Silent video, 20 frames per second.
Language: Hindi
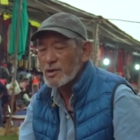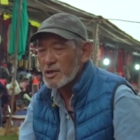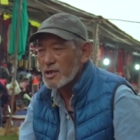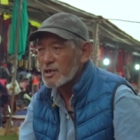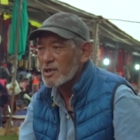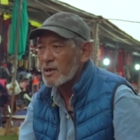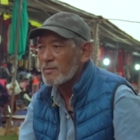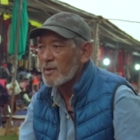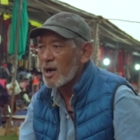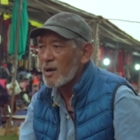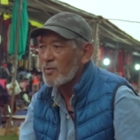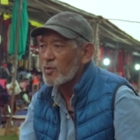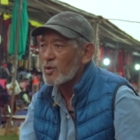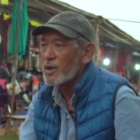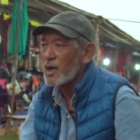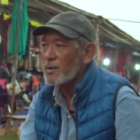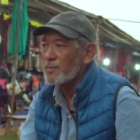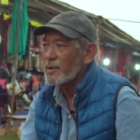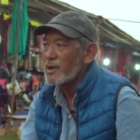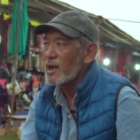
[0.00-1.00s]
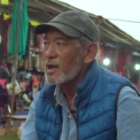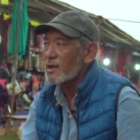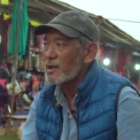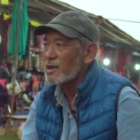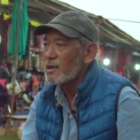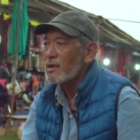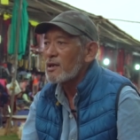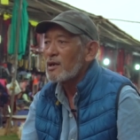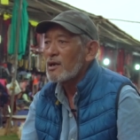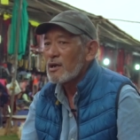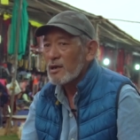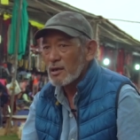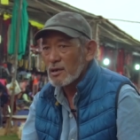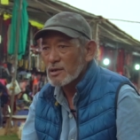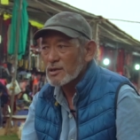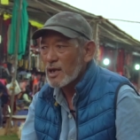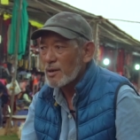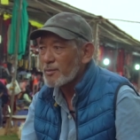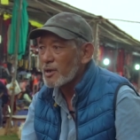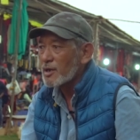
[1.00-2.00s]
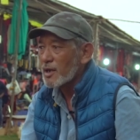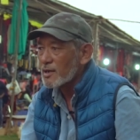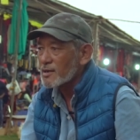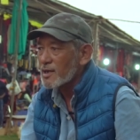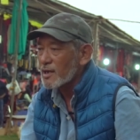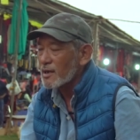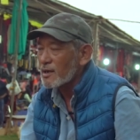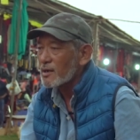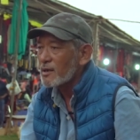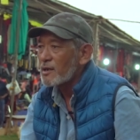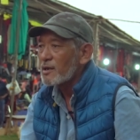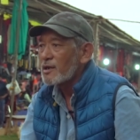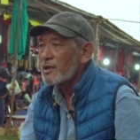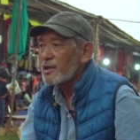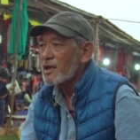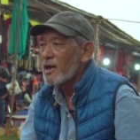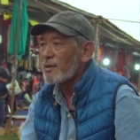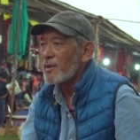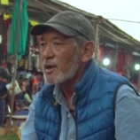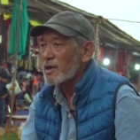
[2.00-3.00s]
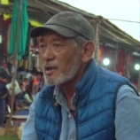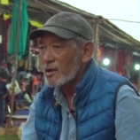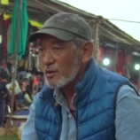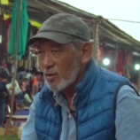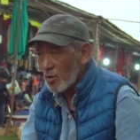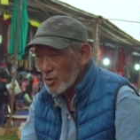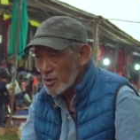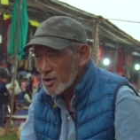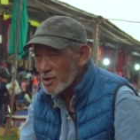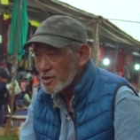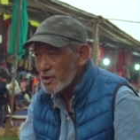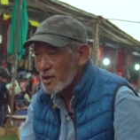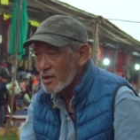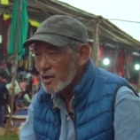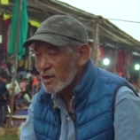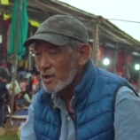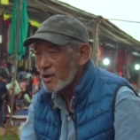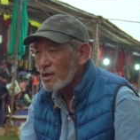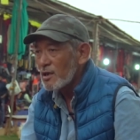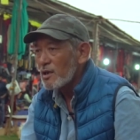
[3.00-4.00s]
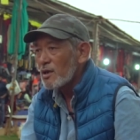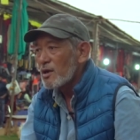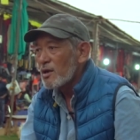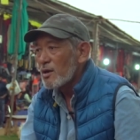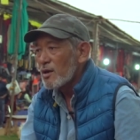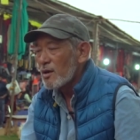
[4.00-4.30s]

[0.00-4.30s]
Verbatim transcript: वो चीज़ हम आपको यहाँ पे ला के सामने रख सकें ये हमारी कोशिश रहेगी